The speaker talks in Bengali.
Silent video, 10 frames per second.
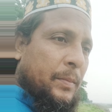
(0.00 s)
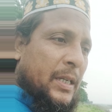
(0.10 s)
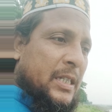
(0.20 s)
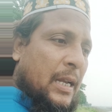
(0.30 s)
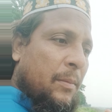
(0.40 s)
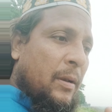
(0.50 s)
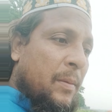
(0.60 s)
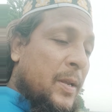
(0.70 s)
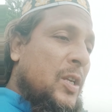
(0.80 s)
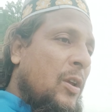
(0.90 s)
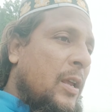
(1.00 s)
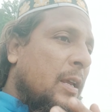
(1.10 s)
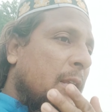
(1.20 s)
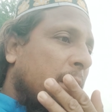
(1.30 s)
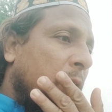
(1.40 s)
স্টারমিনে বেশি হয়ে
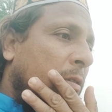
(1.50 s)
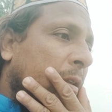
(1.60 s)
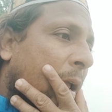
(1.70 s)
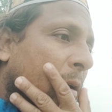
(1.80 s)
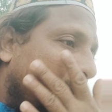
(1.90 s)
গেছে তো যাই হোক